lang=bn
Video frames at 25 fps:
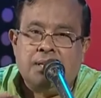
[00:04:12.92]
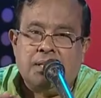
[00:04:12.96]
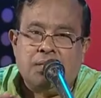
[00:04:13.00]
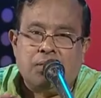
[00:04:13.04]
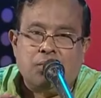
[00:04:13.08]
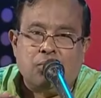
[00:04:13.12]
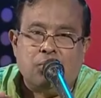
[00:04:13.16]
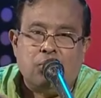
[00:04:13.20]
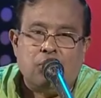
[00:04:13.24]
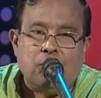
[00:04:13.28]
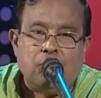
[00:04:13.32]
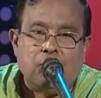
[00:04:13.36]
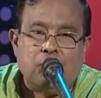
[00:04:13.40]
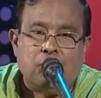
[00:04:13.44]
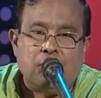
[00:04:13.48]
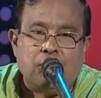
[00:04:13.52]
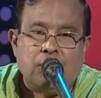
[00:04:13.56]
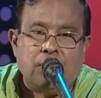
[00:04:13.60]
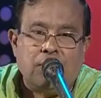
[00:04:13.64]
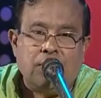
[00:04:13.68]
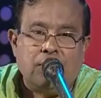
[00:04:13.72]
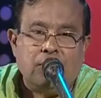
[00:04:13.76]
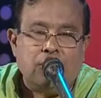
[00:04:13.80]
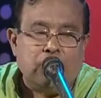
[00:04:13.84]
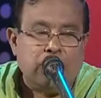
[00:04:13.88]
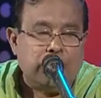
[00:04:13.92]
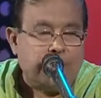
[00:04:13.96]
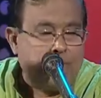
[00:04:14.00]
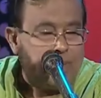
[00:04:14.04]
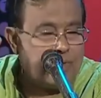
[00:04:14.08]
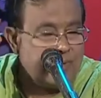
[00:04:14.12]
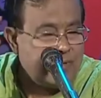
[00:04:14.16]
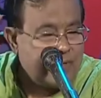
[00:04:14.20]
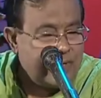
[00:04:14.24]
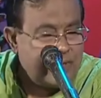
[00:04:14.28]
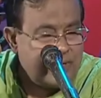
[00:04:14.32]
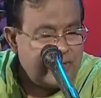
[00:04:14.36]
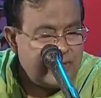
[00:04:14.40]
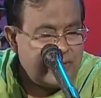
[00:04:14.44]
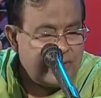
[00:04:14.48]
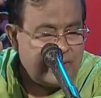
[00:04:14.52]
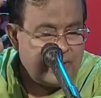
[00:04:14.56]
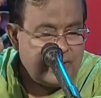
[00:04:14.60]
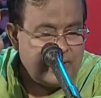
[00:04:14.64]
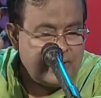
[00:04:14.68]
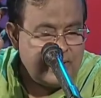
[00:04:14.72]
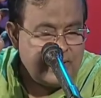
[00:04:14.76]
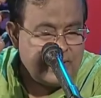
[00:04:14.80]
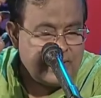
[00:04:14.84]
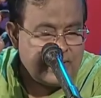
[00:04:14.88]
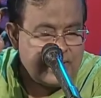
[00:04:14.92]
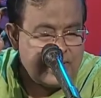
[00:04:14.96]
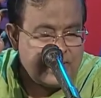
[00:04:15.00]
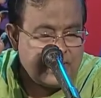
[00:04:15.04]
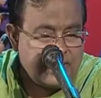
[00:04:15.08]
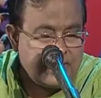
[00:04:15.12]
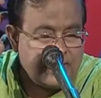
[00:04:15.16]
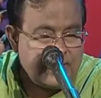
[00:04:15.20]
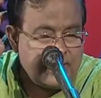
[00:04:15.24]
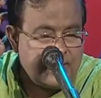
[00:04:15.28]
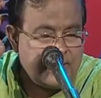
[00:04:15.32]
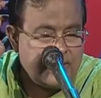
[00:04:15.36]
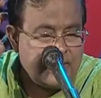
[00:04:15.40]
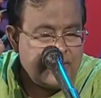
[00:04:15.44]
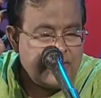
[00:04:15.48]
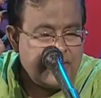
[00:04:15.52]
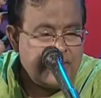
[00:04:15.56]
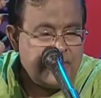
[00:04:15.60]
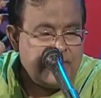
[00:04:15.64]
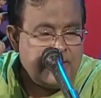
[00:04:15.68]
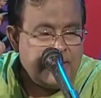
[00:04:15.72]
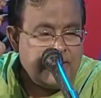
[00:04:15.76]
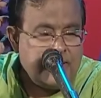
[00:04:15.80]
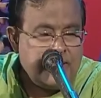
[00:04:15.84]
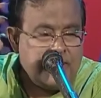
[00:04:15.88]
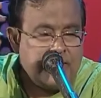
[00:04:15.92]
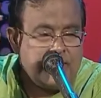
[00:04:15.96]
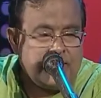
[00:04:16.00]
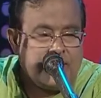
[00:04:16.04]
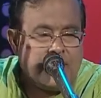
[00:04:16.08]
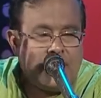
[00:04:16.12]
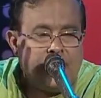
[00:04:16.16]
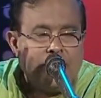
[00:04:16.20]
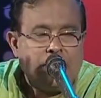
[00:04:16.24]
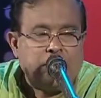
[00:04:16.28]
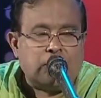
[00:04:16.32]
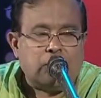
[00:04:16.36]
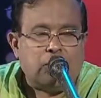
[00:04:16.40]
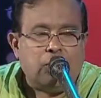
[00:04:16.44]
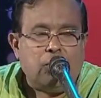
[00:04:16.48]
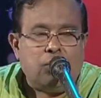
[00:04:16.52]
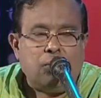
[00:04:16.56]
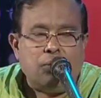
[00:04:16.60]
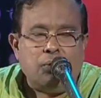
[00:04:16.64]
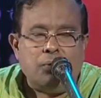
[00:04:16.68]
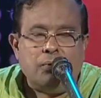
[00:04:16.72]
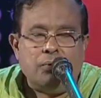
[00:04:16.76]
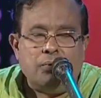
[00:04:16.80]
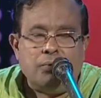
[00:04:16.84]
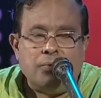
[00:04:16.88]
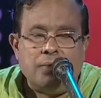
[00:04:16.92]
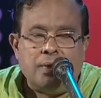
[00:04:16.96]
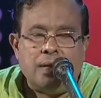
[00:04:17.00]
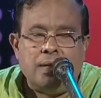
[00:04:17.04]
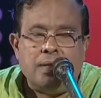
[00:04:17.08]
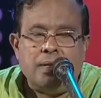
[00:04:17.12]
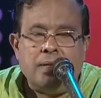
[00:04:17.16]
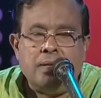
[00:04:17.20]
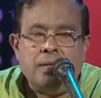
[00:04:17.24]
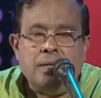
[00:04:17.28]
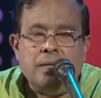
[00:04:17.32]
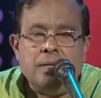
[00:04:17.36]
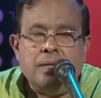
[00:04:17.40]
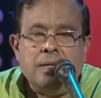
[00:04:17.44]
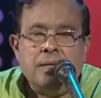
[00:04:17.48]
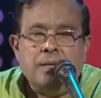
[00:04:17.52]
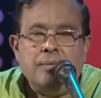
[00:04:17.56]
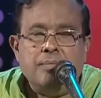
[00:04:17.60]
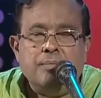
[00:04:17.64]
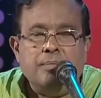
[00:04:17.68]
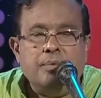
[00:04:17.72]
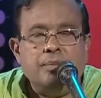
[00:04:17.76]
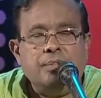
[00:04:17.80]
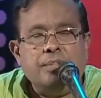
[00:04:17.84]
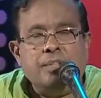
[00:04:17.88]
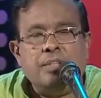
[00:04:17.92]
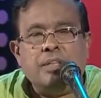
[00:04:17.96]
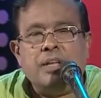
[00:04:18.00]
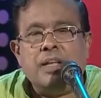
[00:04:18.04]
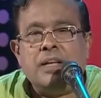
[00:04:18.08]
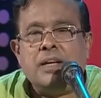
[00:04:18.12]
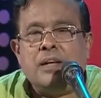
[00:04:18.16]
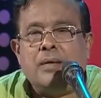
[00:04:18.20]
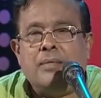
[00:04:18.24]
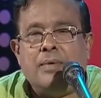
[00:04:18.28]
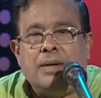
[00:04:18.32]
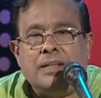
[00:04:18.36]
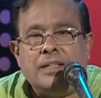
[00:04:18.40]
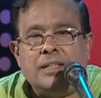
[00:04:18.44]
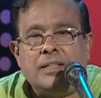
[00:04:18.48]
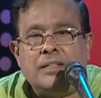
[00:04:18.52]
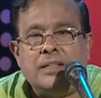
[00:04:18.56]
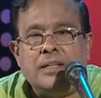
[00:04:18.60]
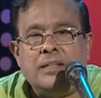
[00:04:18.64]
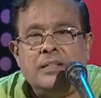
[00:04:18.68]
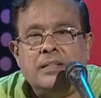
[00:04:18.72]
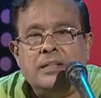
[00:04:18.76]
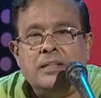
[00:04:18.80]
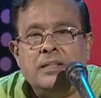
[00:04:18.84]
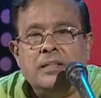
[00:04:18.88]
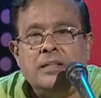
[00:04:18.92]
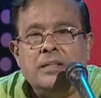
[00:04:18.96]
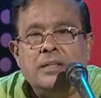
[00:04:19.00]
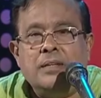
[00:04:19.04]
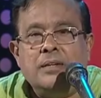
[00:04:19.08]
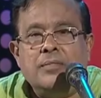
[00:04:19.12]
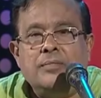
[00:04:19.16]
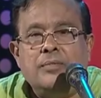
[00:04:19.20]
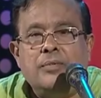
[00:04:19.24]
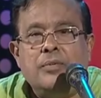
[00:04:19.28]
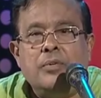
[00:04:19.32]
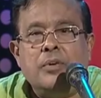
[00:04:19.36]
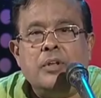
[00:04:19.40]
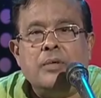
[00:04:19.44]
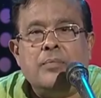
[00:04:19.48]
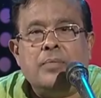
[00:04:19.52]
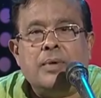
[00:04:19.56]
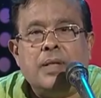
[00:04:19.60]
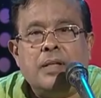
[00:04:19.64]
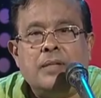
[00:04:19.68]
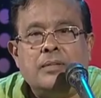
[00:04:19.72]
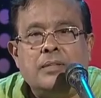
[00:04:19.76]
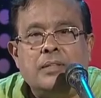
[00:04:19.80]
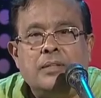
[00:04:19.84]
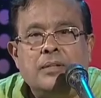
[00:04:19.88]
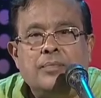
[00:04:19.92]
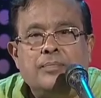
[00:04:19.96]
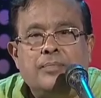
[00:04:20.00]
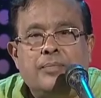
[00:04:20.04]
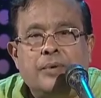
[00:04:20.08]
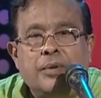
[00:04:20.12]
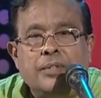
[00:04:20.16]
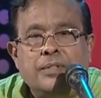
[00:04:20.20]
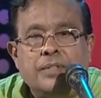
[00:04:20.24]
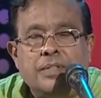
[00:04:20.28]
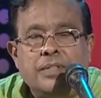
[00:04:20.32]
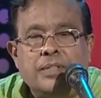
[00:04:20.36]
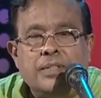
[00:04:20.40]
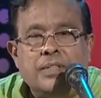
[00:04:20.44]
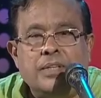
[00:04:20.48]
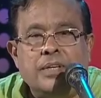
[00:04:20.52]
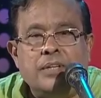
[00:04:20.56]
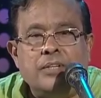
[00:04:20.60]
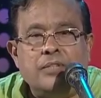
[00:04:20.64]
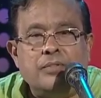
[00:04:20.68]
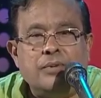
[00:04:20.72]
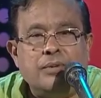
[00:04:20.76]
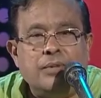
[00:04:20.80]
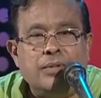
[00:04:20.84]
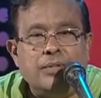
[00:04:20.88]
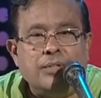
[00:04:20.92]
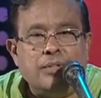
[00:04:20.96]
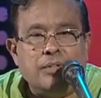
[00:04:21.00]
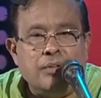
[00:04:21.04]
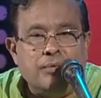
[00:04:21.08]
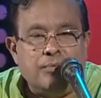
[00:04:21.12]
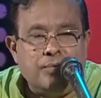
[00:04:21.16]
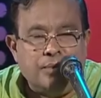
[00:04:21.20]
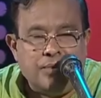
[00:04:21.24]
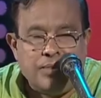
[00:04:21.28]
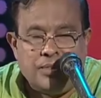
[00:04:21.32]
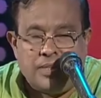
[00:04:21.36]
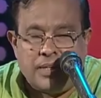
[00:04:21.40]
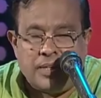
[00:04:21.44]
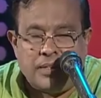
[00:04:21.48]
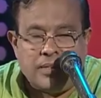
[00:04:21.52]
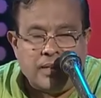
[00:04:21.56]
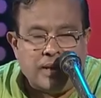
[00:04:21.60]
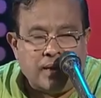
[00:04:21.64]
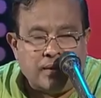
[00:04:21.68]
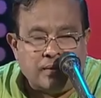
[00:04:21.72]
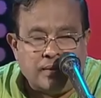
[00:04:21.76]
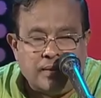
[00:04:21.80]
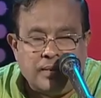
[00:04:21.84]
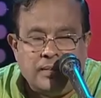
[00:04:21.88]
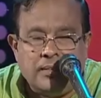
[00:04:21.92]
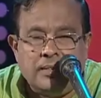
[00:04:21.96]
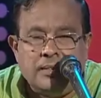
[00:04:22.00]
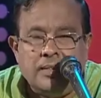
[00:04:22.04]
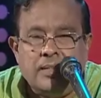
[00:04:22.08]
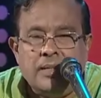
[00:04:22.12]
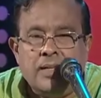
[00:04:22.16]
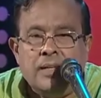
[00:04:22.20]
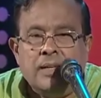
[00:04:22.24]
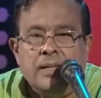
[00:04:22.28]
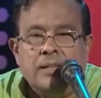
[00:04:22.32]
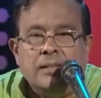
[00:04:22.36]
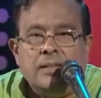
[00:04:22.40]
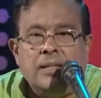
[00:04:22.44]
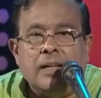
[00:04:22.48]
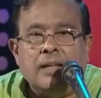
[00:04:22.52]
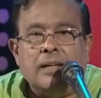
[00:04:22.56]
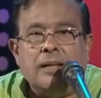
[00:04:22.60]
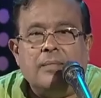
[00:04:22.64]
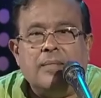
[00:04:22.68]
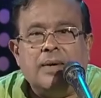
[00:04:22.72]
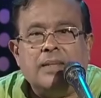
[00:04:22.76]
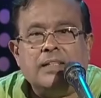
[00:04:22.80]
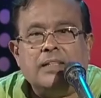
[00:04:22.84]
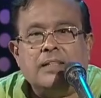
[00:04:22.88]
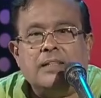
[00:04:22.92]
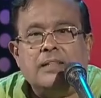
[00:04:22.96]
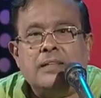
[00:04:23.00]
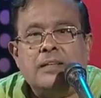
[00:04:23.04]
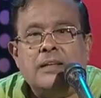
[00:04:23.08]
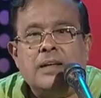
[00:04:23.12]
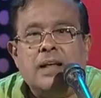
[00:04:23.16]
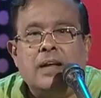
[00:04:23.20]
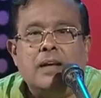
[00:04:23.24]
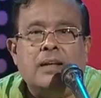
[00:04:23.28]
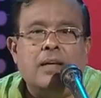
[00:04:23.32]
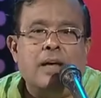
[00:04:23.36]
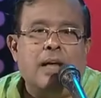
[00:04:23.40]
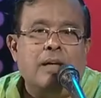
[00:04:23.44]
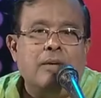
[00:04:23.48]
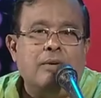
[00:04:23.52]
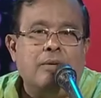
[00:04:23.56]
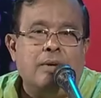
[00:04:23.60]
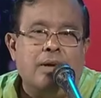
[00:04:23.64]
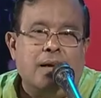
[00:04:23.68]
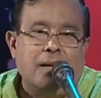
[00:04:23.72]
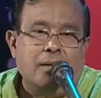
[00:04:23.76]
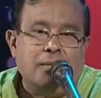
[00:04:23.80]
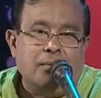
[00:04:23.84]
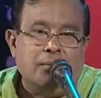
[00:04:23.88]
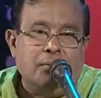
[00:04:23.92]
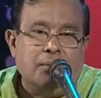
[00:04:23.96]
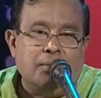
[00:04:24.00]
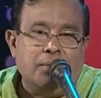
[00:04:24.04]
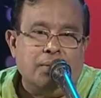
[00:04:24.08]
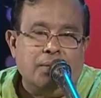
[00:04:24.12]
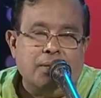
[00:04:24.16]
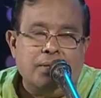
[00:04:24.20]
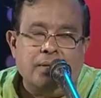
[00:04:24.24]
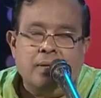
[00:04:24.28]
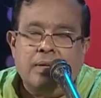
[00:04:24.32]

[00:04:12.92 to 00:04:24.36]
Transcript: যা স্কোর করতেন তৈরি করতেন নিজের হাতে সেই স্কোর অনুযায়ী মিউজিশিয়ানরা বাজাতেন ফ্লোরে প্রায় পঁয়ত্রিশ থেকে চল্লিশ জন মিউজিশিয়ান থাকতেন তারা বাজাতেন আর গায়ক গান করতেন